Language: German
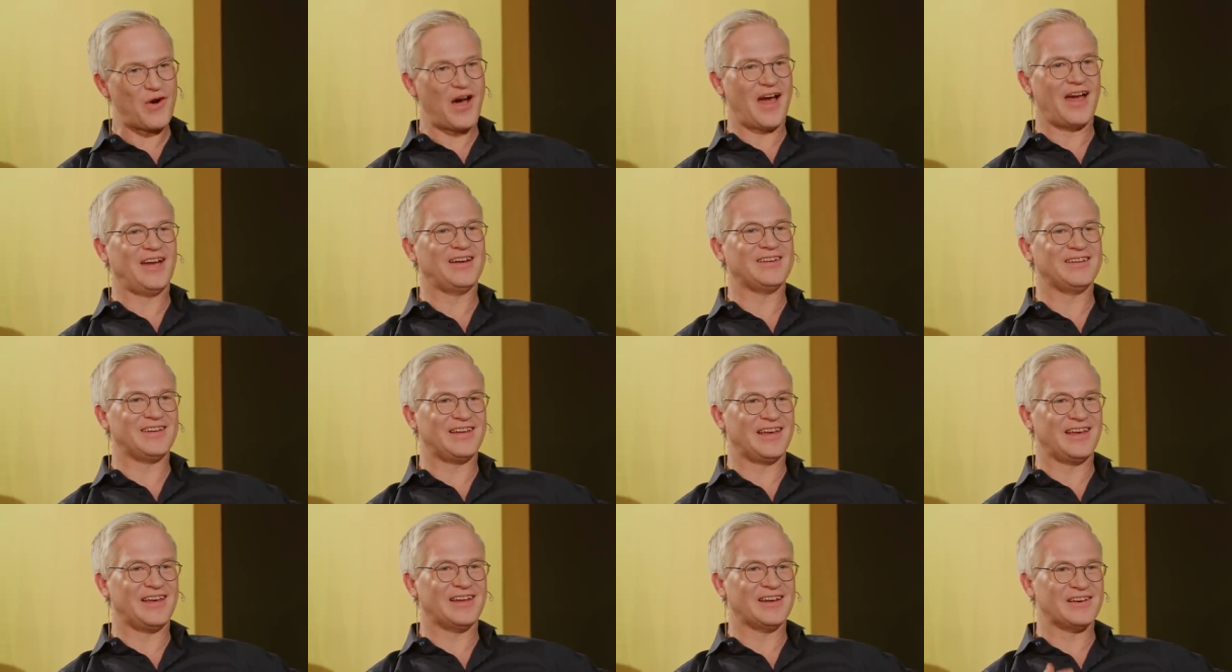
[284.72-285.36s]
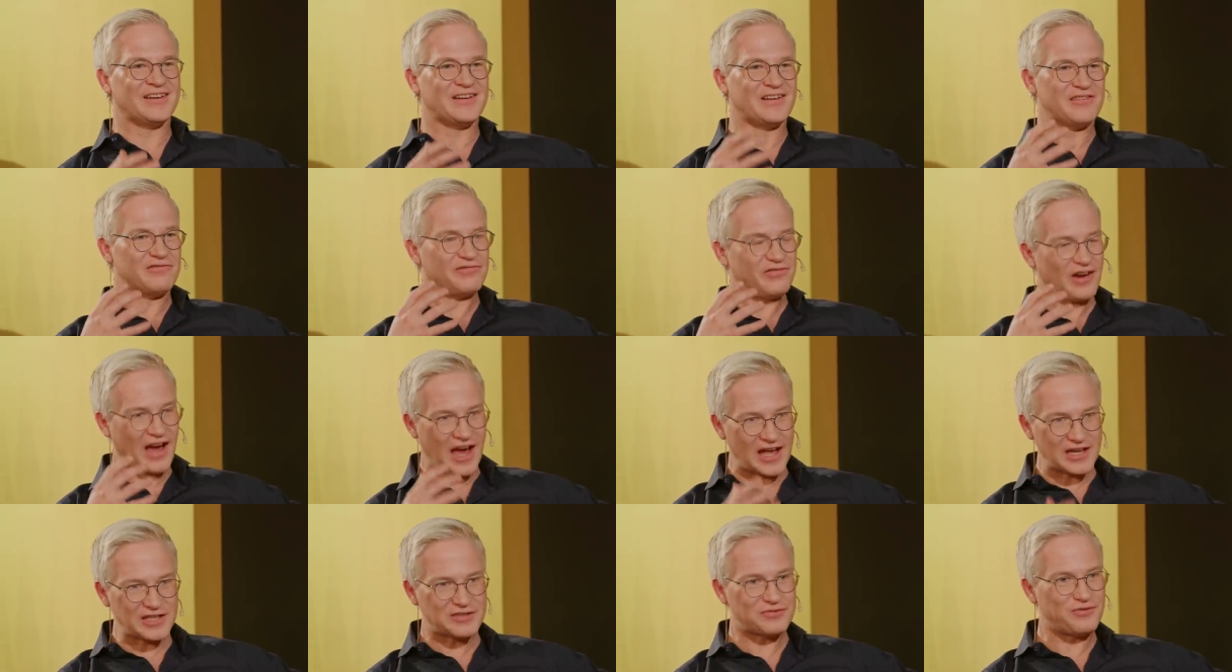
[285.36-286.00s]
eingehen,
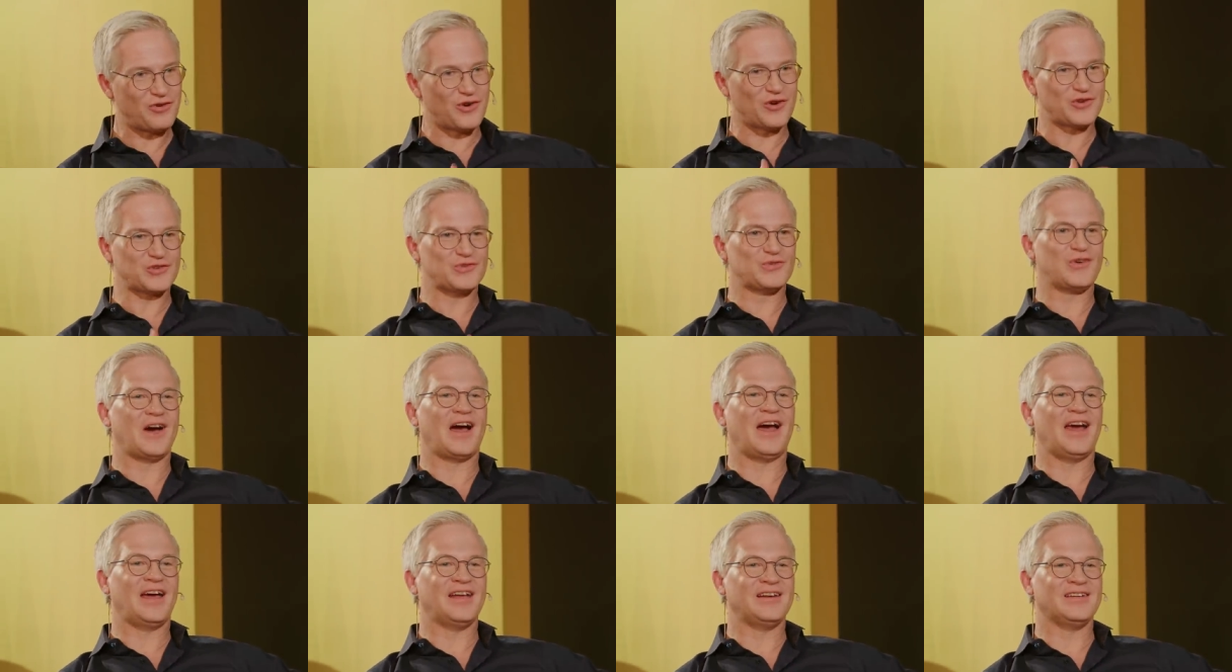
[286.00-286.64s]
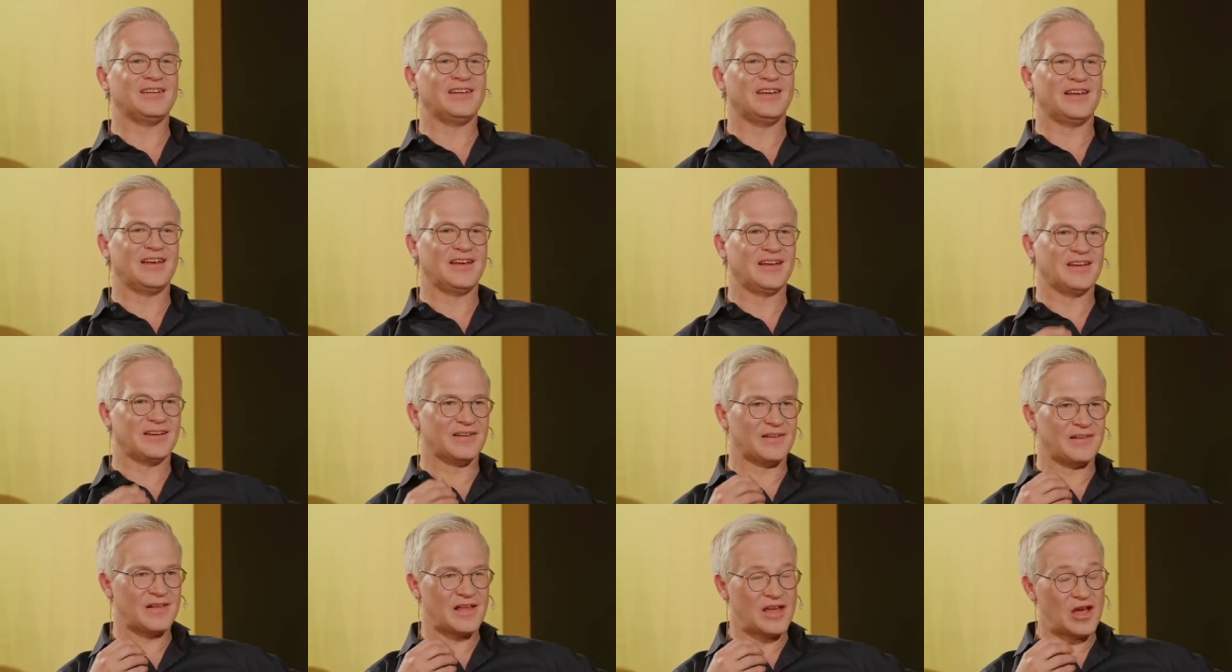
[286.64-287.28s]
Verantwortung
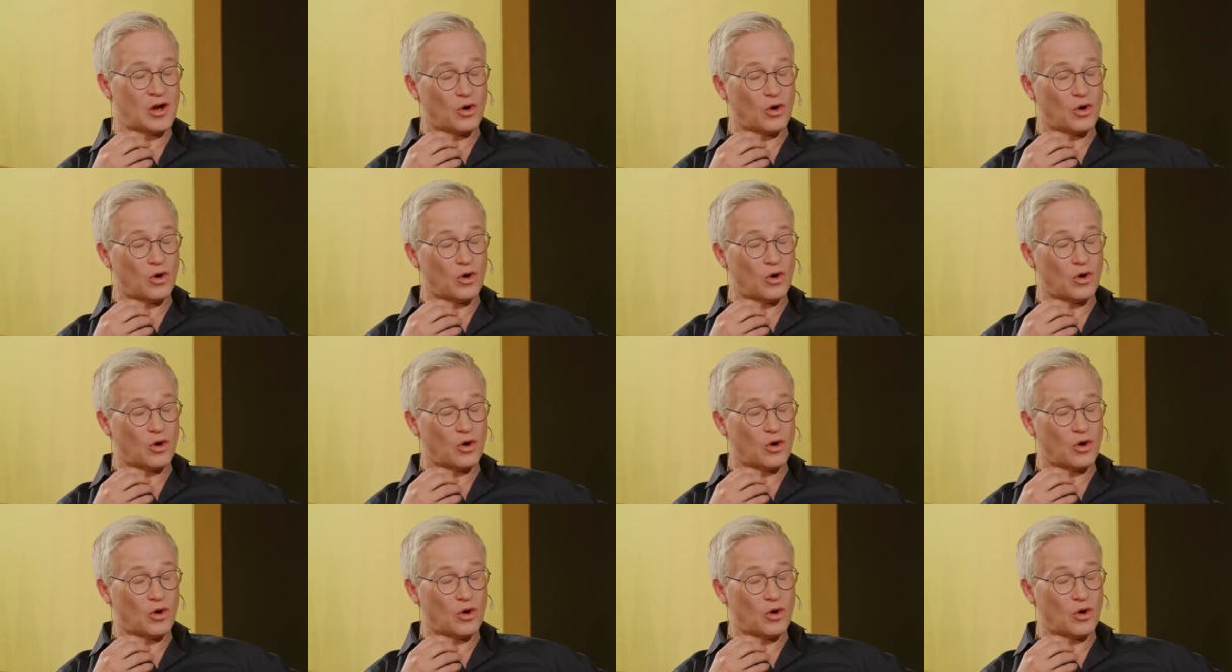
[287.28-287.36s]
eingehen.